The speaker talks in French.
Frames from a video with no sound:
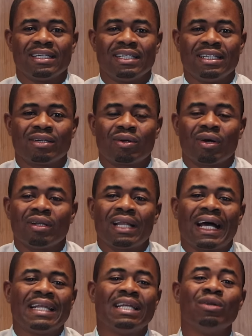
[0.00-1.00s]
L'école,
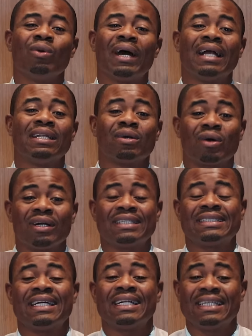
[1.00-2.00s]
aller loin à l'école,
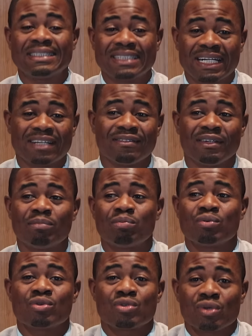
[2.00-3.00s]
c'est réservé
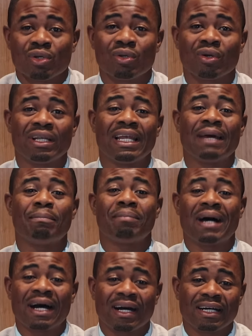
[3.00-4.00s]
pour ceux dont les
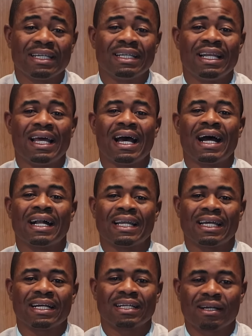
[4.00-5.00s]
parents et les
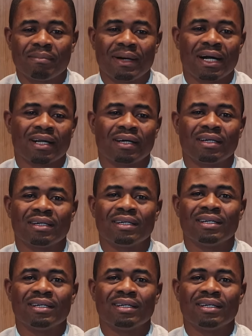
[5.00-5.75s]
arrière-grands-parents